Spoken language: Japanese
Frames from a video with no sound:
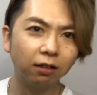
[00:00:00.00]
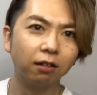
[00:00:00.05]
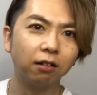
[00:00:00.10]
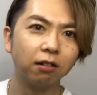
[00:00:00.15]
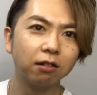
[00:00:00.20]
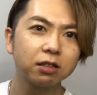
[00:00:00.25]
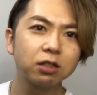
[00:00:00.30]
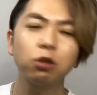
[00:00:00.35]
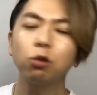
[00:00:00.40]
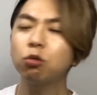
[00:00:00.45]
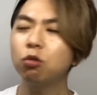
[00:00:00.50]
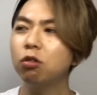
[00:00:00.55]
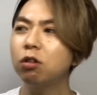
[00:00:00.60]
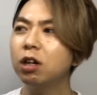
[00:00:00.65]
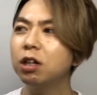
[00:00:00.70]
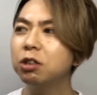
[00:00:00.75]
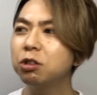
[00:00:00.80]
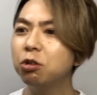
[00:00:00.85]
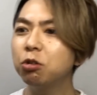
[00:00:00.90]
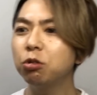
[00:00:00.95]
そこ
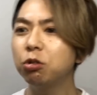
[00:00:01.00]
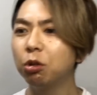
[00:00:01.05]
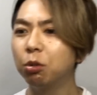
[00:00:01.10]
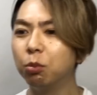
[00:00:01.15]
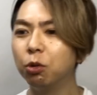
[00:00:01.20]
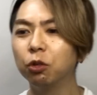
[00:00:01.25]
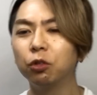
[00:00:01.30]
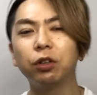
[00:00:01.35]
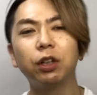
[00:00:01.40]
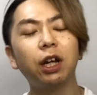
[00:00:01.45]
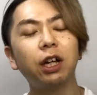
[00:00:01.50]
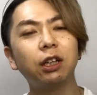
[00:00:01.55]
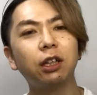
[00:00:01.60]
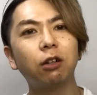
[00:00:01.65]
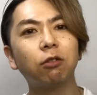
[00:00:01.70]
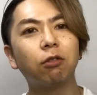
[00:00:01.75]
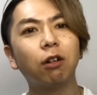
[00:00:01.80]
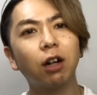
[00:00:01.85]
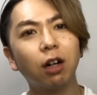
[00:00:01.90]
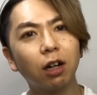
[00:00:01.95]
がちょっと問題な
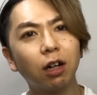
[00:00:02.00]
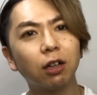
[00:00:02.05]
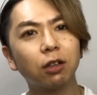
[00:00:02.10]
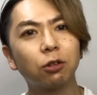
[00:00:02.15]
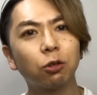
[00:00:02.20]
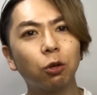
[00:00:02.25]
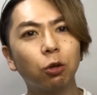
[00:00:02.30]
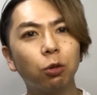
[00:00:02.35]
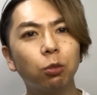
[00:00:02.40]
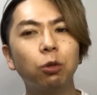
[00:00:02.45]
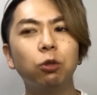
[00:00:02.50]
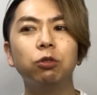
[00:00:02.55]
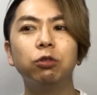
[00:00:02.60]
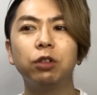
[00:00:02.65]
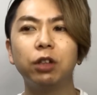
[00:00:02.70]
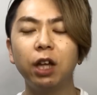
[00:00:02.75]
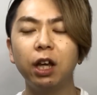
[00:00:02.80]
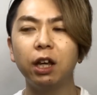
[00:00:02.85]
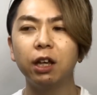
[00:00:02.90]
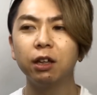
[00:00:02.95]
のかなと思うん
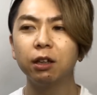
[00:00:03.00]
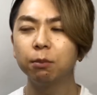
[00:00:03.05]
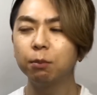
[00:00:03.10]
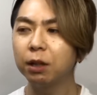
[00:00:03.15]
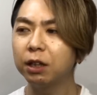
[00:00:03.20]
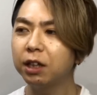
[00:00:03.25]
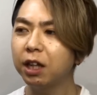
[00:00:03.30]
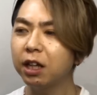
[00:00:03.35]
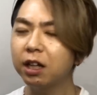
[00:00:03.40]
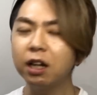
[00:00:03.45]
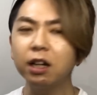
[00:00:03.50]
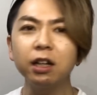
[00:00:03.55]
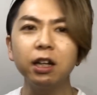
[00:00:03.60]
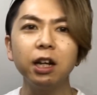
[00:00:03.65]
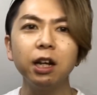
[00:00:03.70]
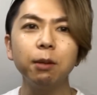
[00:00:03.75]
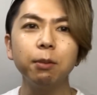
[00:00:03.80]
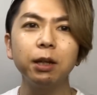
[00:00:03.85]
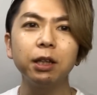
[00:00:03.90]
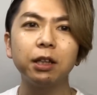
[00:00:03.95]
で、まあ、でかけ
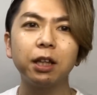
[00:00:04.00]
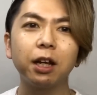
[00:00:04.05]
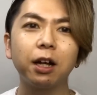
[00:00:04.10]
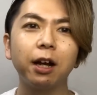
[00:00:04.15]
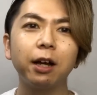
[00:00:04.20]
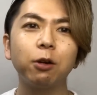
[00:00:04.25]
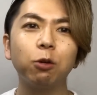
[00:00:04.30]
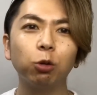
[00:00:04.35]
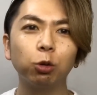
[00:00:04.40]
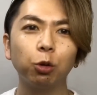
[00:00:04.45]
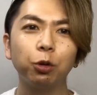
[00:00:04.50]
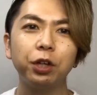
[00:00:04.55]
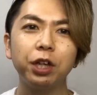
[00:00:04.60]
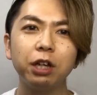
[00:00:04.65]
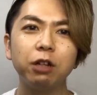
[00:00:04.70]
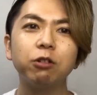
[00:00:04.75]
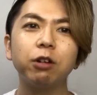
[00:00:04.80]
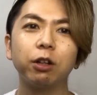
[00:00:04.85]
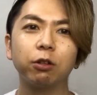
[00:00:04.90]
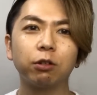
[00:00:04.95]
ればでかいほどいい
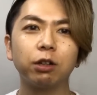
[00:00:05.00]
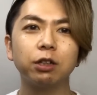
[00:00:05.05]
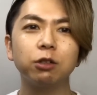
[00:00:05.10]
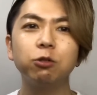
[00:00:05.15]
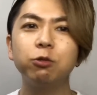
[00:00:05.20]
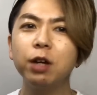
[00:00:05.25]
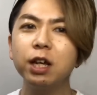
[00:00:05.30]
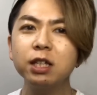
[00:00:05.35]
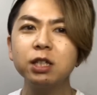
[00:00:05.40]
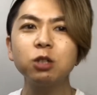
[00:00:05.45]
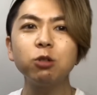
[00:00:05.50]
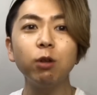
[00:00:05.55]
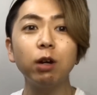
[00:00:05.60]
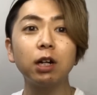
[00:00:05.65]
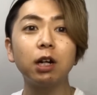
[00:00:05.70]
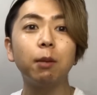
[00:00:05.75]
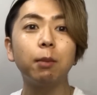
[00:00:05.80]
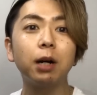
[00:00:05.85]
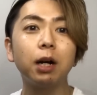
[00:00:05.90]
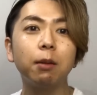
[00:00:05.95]
ぐらいの感じ。ウエストは
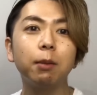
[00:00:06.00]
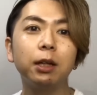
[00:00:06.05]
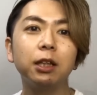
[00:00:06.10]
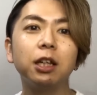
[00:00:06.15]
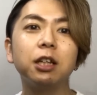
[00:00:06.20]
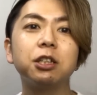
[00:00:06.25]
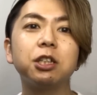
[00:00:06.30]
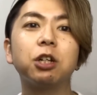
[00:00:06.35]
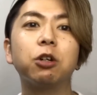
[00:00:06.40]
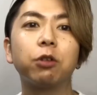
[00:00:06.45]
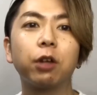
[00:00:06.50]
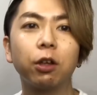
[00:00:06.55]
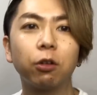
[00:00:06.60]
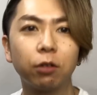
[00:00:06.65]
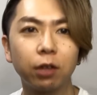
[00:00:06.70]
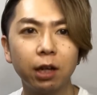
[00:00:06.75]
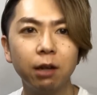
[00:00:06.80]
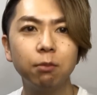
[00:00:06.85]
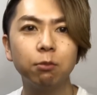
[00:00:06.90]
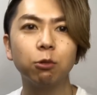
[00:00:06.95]
ガバガバになっちゃうけど
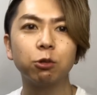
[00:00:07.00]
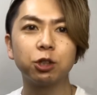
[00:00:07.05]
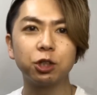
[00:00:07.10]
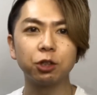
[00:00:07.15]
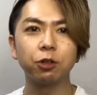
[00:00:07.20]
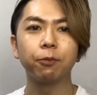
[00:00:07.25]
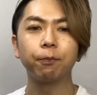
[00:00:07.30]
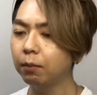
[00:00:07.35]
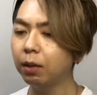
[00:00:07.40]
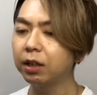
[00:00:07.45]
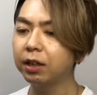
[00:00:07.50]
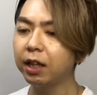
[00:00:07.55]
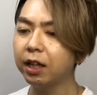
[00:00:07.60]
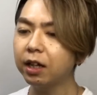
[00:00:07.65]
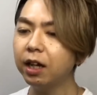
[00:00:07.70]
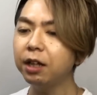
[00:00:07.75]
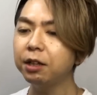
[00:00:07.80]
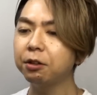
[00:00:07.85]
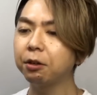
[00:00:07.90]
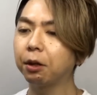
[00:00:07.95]
ね、もちろん。まあ、で
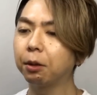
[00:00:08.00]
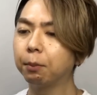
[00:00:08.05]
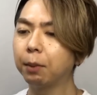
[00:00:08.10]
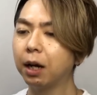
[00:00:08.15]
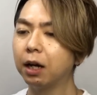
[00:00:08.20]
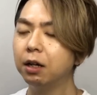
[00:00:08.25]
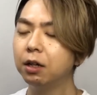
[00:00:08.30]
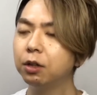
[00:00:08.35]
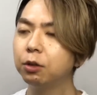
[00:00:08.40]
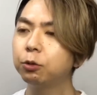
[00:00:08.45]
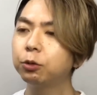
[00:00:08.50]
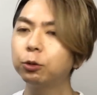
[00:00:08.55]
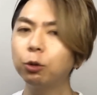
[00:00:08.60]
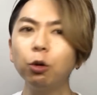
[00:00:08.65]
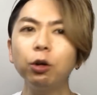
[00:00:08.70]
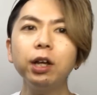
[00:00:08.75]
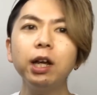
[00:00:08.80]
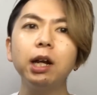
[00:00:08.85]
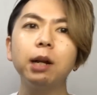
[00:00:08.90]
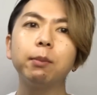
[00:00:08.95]
かいっていうか、まあ、太
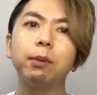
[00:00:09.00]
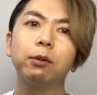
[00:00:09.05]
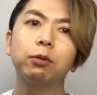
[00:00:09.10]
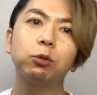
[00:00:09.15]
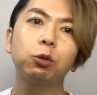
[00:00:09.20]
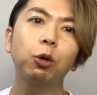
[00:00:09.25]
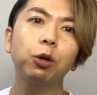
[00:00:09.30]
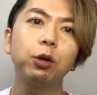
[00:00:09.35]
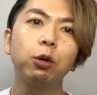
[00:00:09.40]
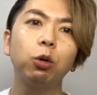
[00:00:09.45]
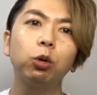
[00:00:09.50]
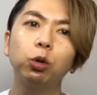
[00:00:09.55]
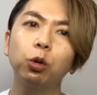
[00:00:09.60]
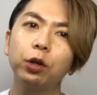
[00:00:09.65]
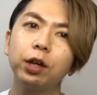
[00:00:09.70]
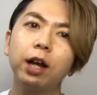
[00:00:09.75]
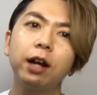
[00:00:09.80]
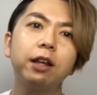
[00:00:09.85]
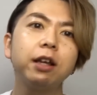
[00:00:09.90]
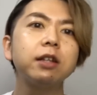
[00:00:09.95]
ければ太いほど
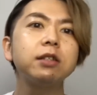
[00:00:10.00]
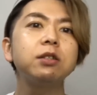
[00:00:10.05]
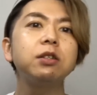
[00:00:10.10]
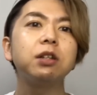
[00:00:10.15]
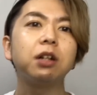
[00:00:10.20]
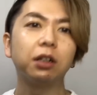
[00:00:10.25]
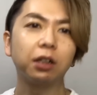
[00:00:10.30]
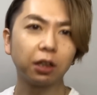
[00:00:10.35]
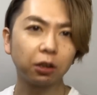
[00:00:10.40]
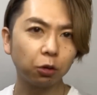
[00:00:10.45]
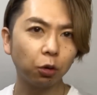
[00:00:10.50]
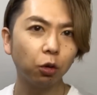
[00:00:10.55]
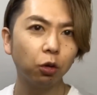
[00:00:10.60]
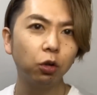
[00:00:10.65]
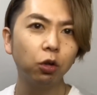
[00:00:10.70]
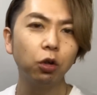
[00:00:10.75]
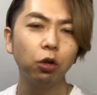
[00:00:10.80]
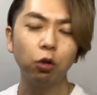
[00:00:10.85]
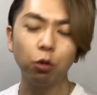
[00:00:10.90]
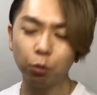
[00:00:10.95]
やりやすいかなと
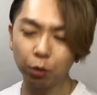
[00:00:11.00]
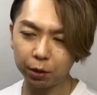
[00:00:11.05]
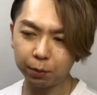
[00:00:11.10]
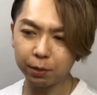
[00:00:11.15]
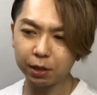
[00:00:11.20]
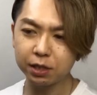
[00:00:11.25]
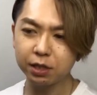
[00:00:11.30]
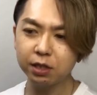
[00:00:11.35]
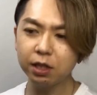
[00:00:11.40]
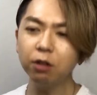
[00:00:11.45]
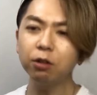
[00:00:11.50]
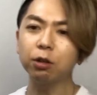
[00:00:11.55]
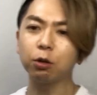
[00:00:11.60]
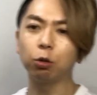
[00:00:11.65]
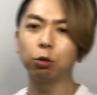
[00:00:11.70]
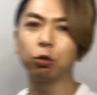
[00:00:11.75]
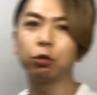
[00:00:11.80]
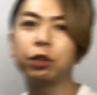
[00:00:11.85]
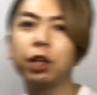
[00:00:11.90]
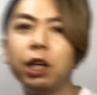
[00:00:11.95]
思います。なので、
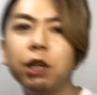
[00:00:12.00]
このデニ